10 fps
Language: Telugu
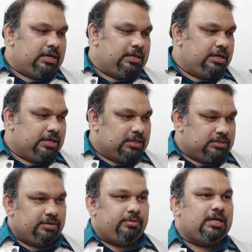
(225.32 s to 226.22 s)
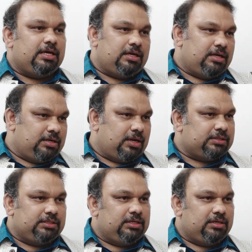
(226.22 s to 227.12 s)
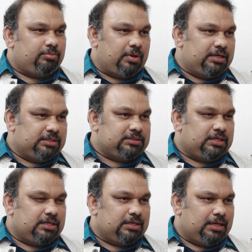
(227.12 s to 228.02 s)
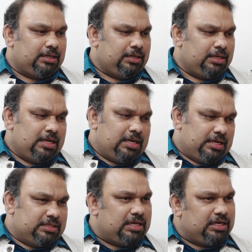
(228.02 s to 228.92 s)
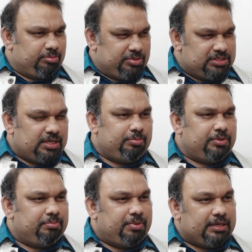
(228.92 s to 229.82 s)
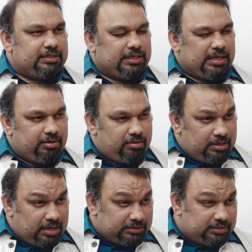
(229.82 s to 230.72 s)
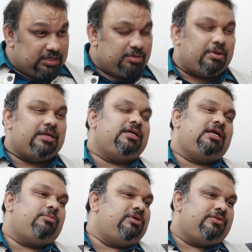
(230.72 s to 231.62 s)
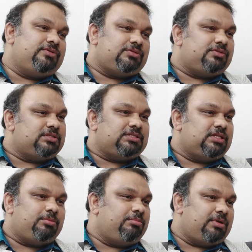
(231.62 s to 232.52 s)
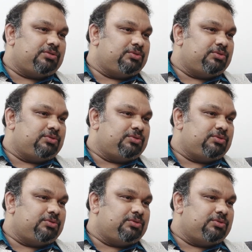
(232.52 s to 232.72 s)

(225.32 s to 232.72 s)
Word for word: అంటే నేను ఇక్కడ ద్రవిడ నార్త్ ఇండియన్ పాలిటిక్స్ అని అనగానే నిజానికి బీజేపీ పార్టీ కేవలం నార్త్ ఇండియన్ పార్టీగానే బిహేవ్ చేస్తున్న సందర్భం మనం